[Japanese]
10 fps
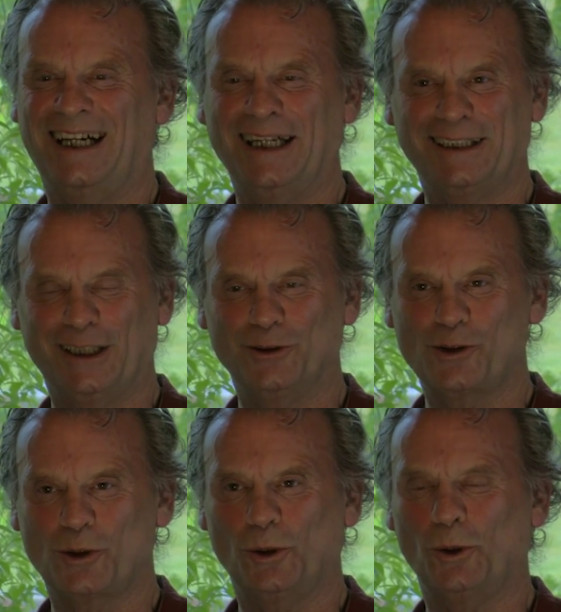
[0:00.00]
背景の
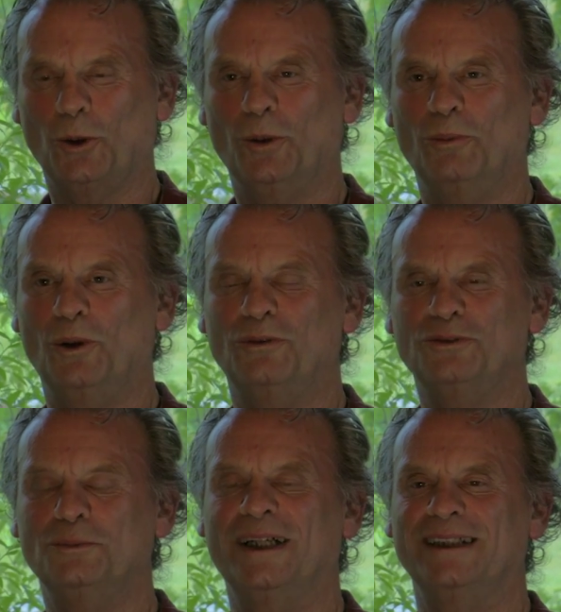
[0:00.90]
情報も
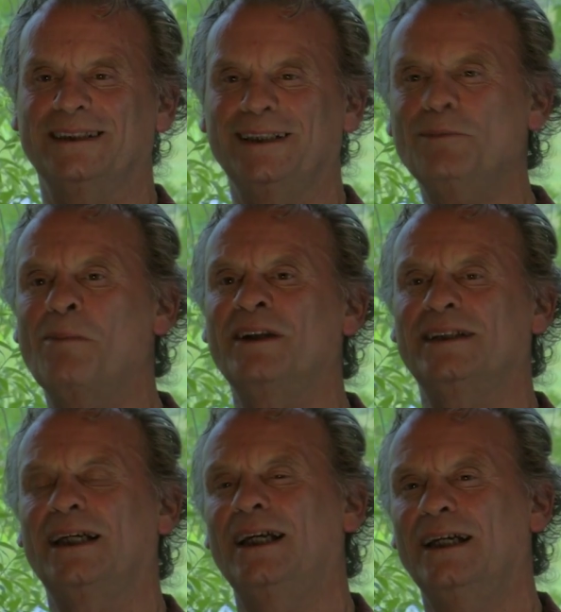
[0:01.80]
踏まえて、今ま
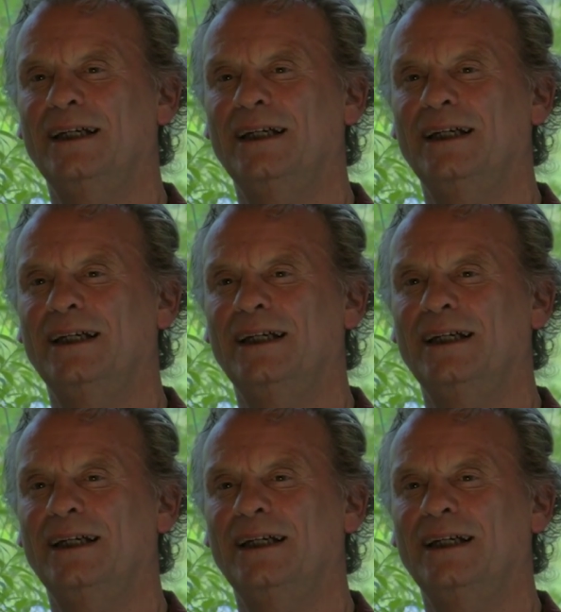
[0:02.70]
で